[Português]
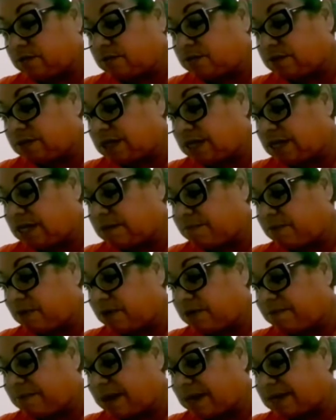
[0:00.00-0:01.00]
sangue
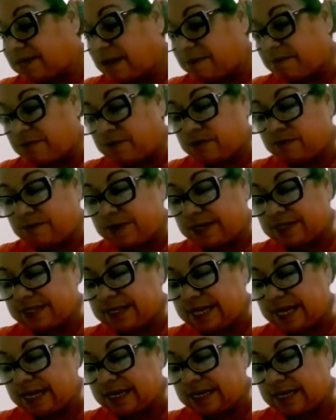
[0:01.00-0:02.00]
pode passar por uma
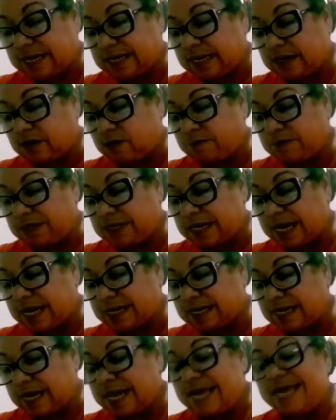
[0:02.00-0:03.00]
técnica
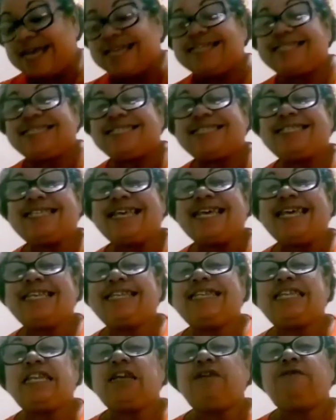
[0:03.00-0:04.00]
denominada
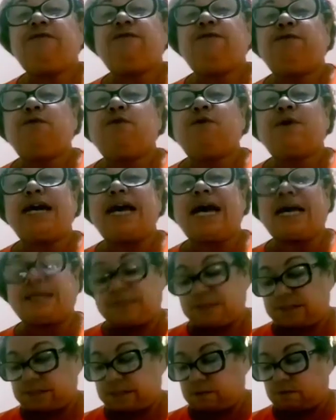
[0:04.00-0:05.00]

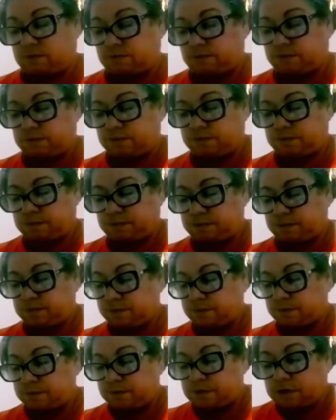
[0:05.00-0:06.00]
centrifugação.
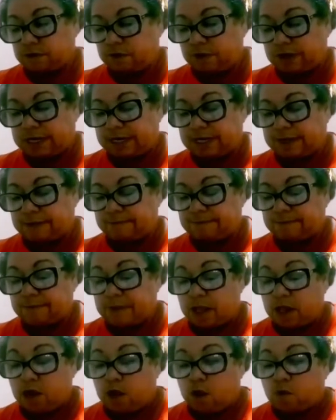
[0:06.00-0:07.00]
Olha aqui.
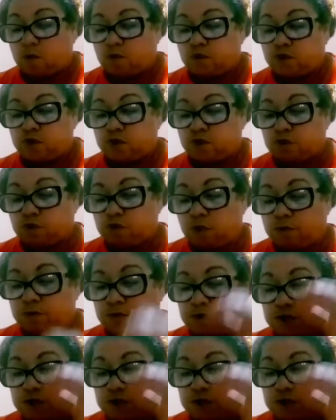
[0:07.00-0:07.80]
Os tubos